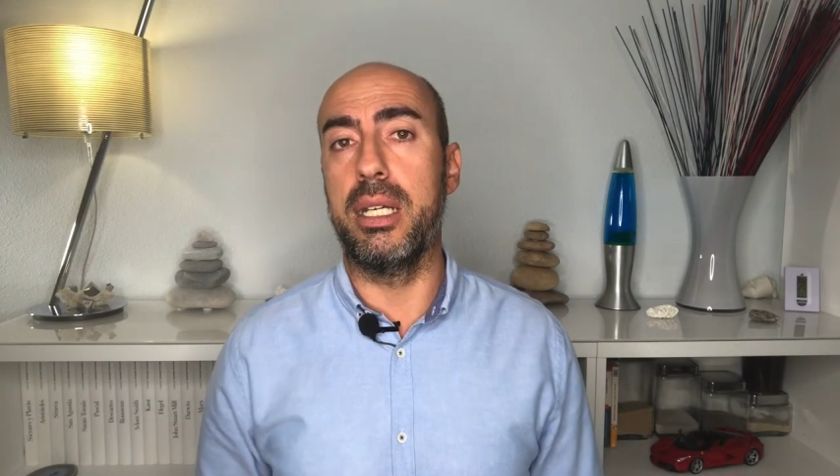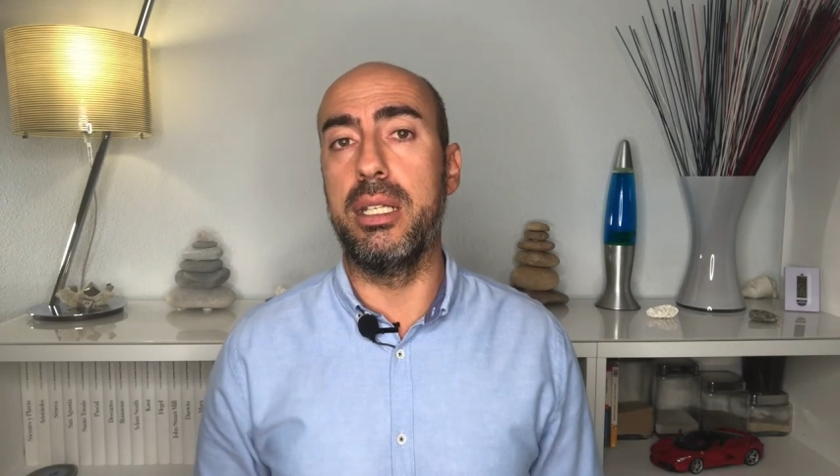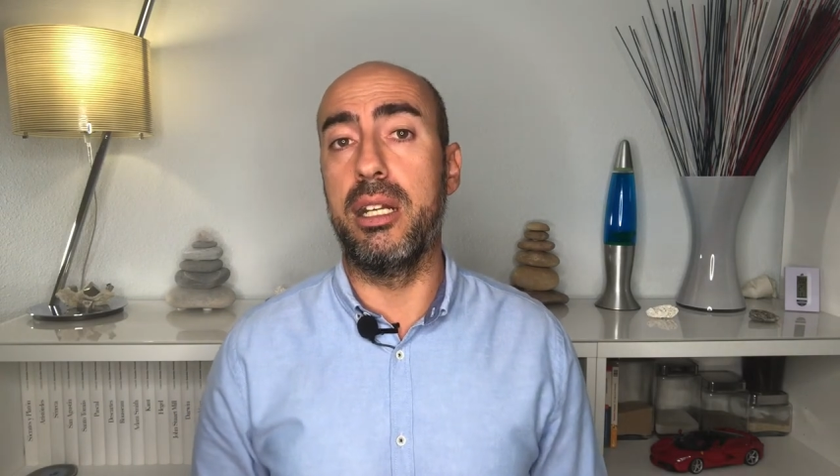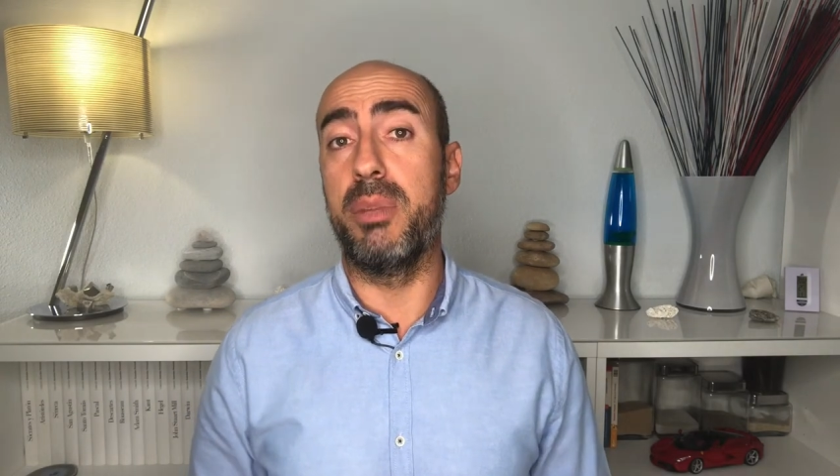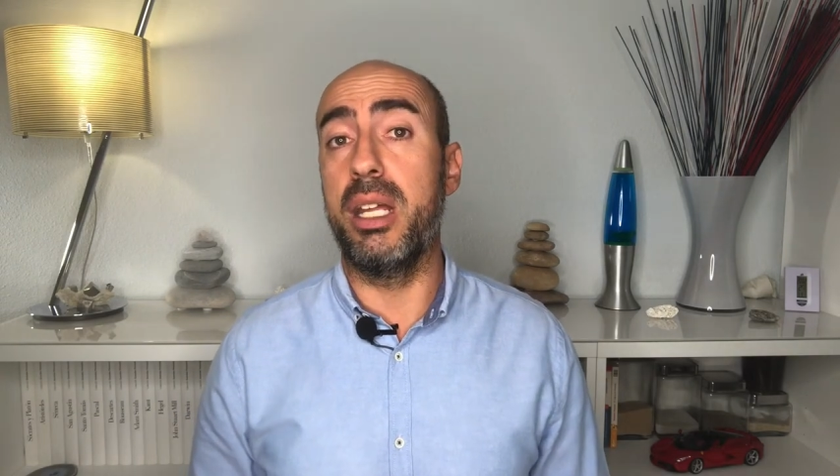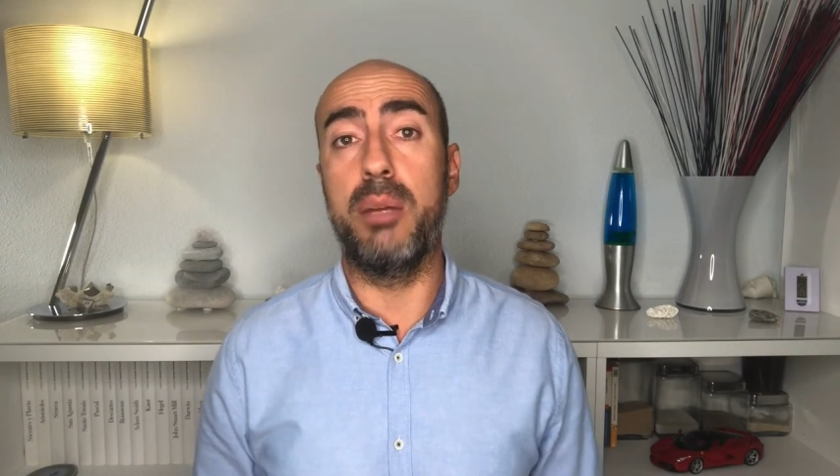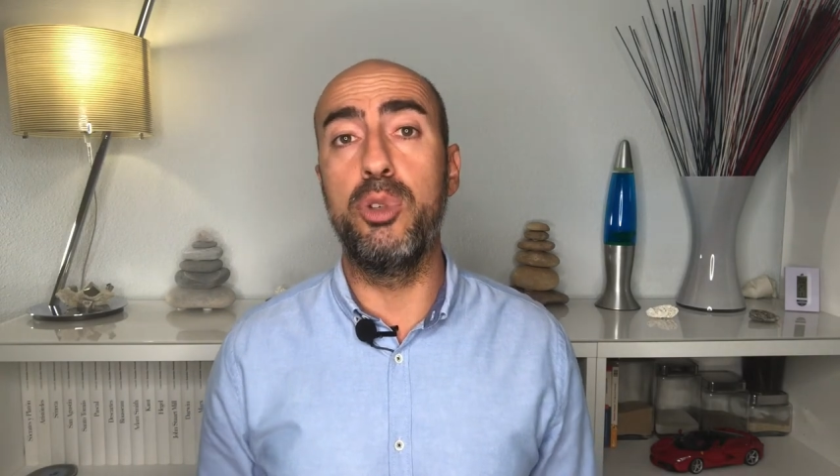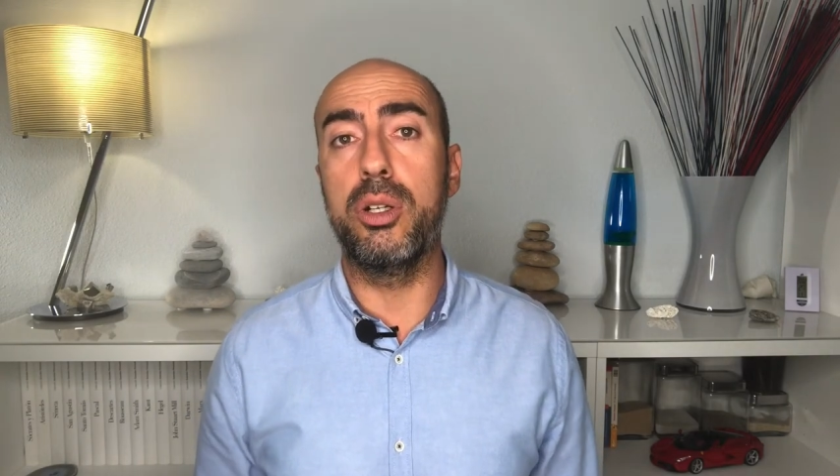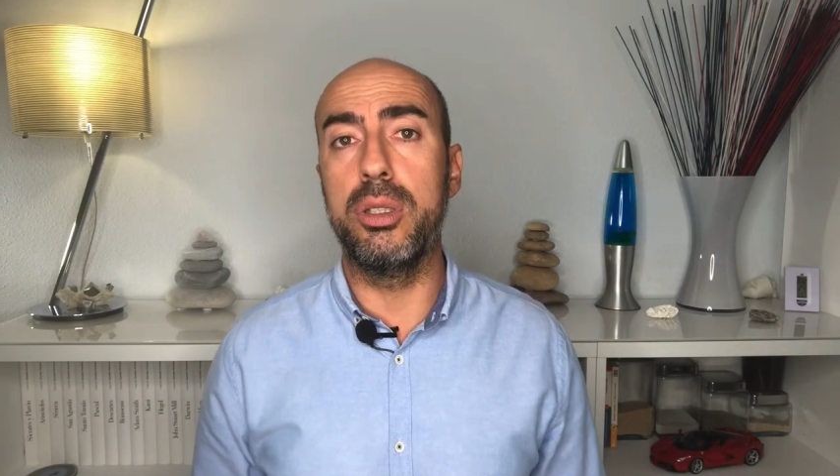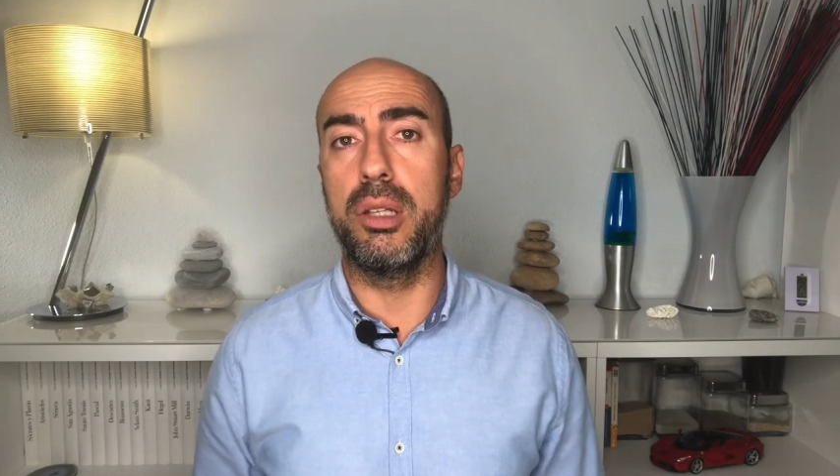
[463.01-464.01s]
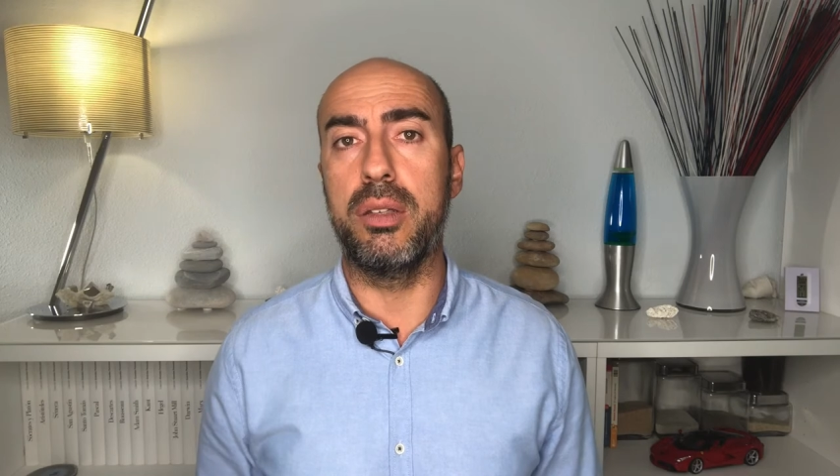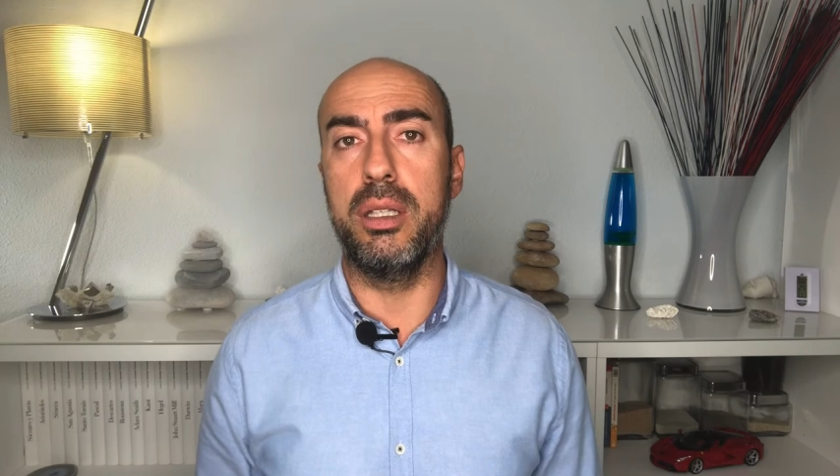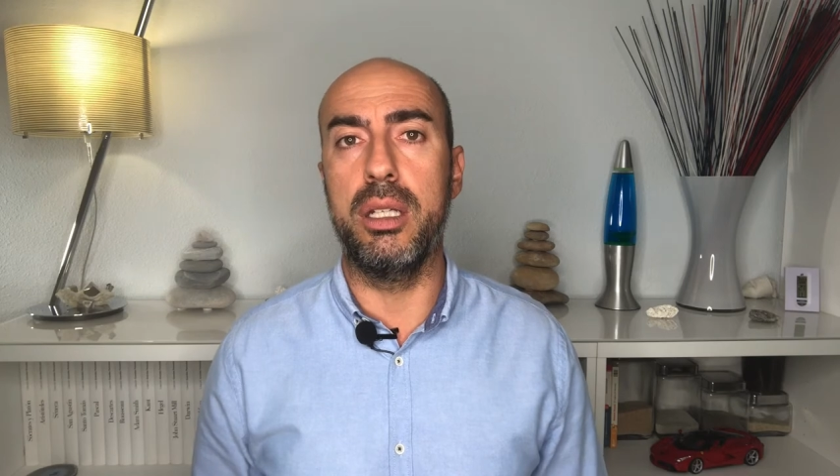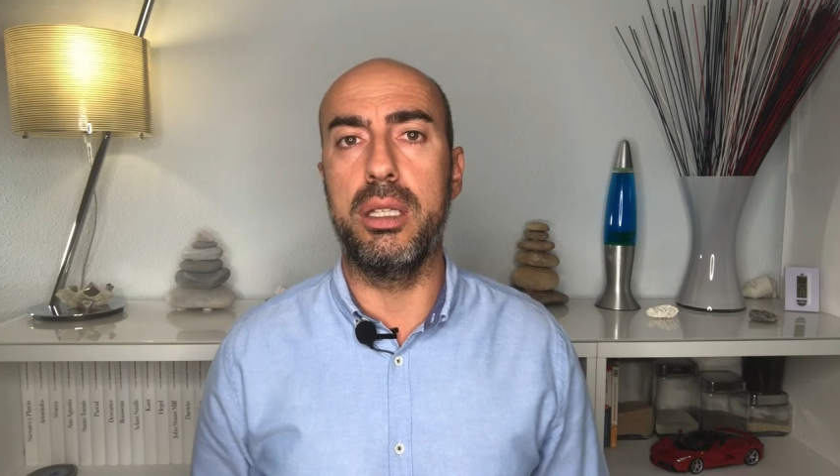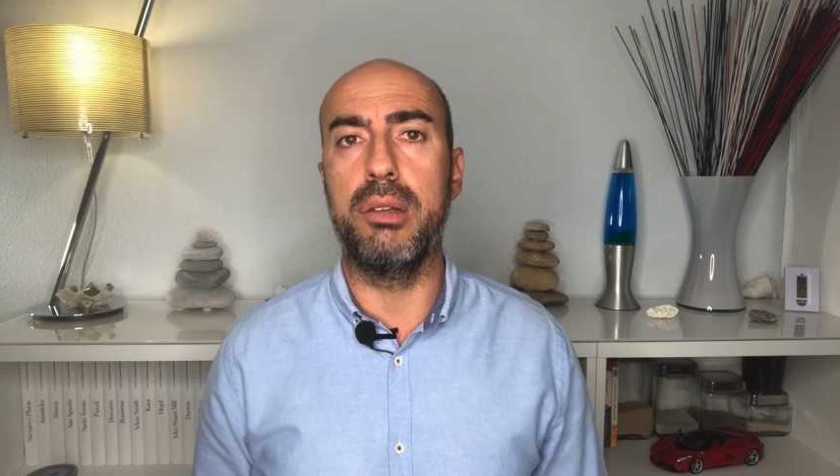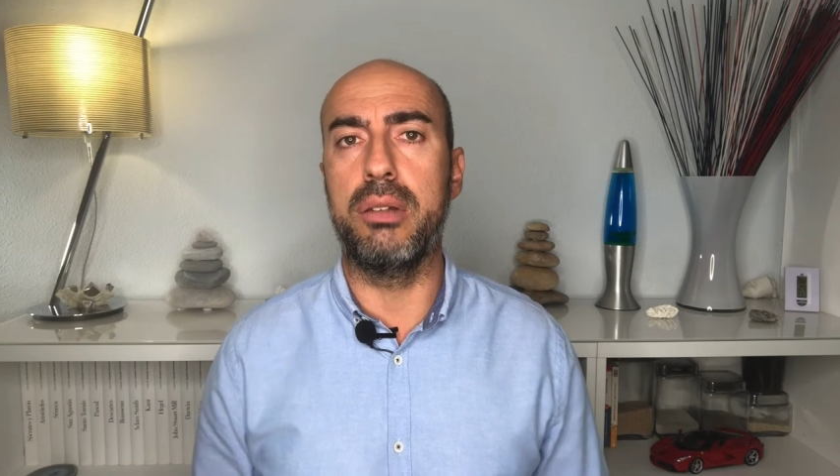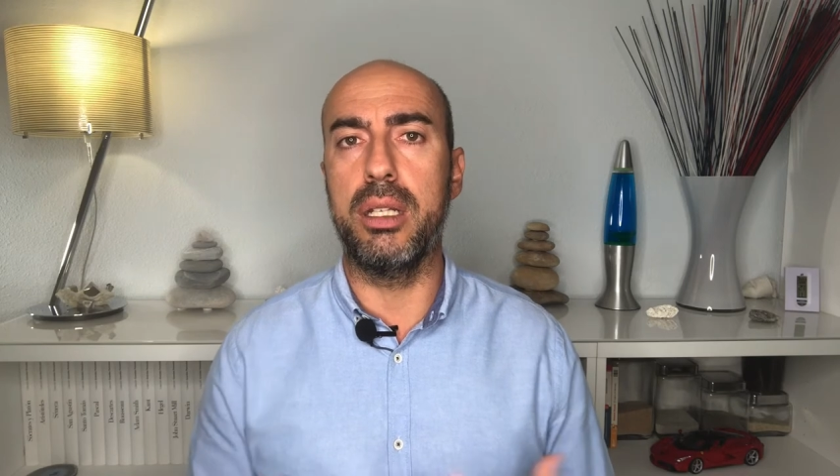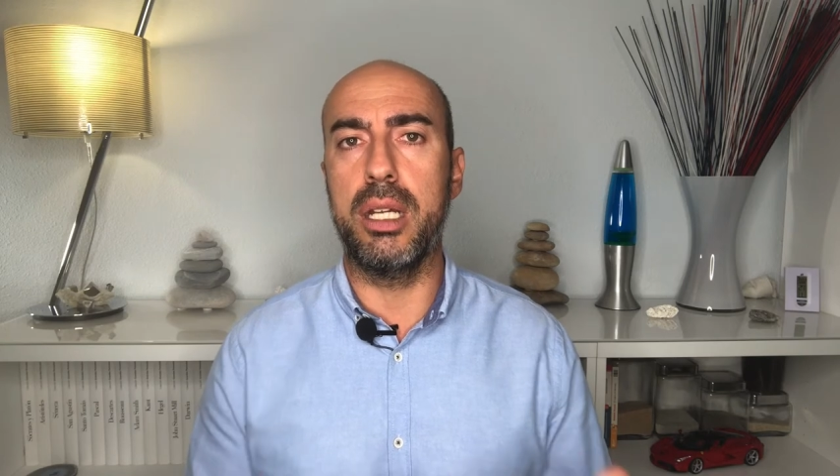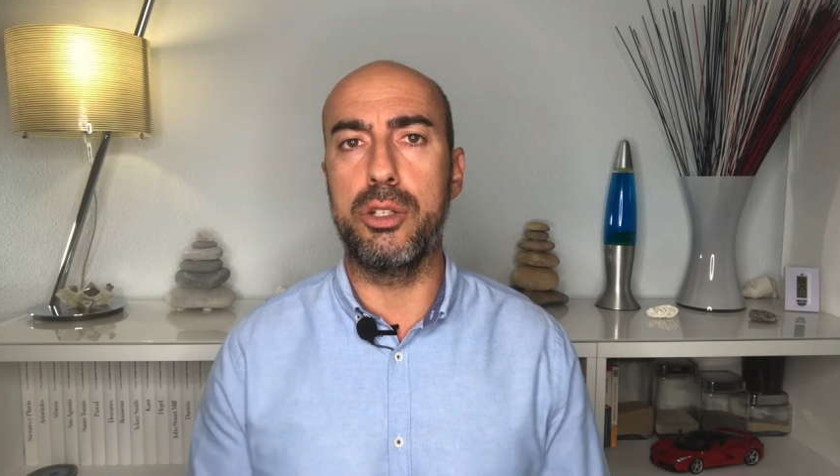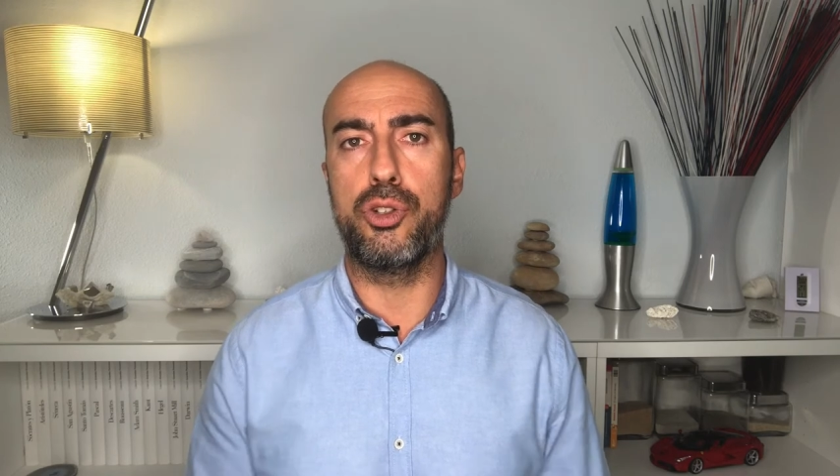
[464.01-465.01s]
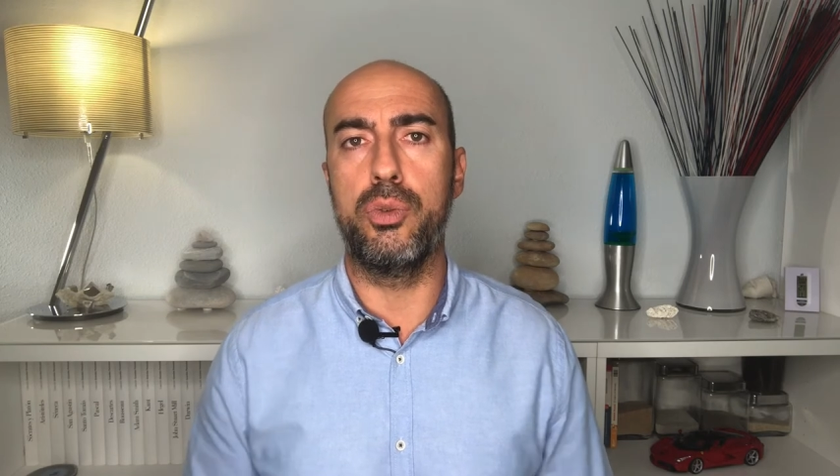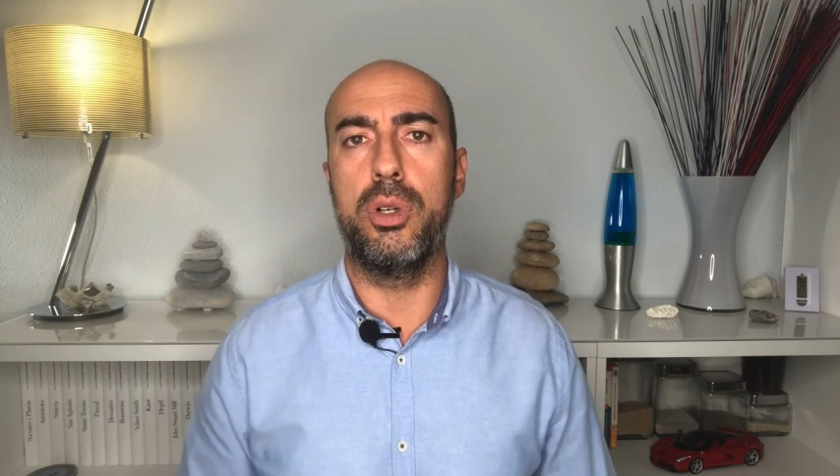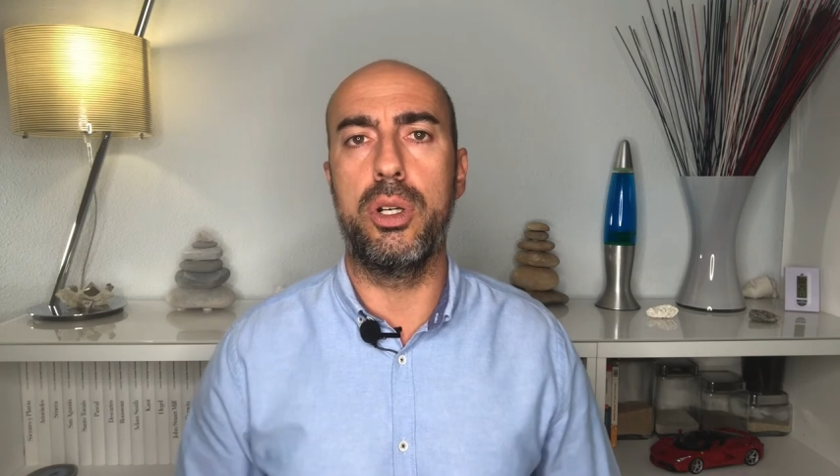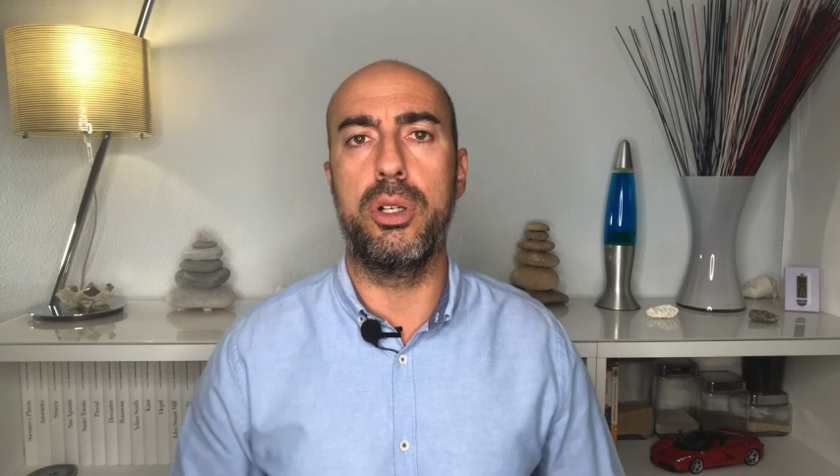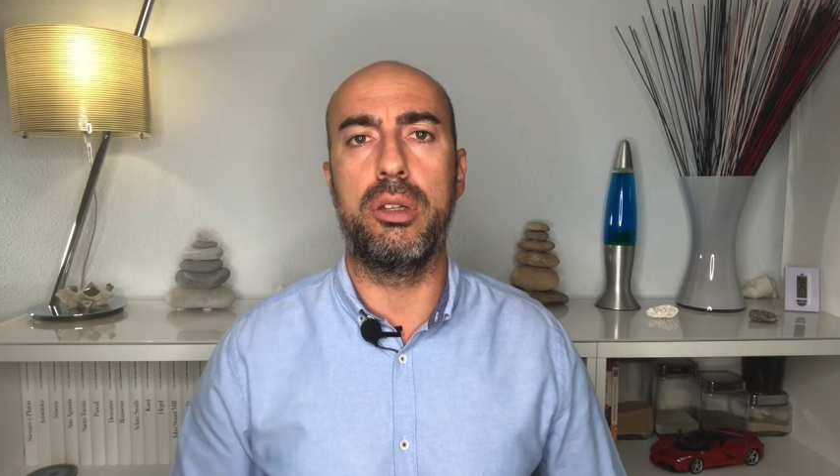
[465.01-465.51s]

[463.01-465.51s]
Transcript: de una manera muy condescendiente, cedían su oro,